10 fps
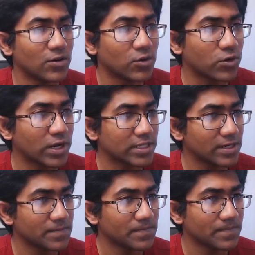অক্ষর আছে
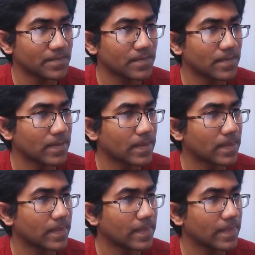
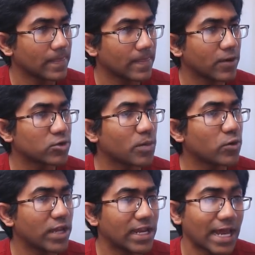দেখো
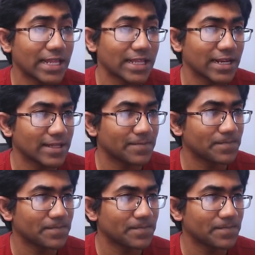সবগুলো এখানে আলাদা আলাদা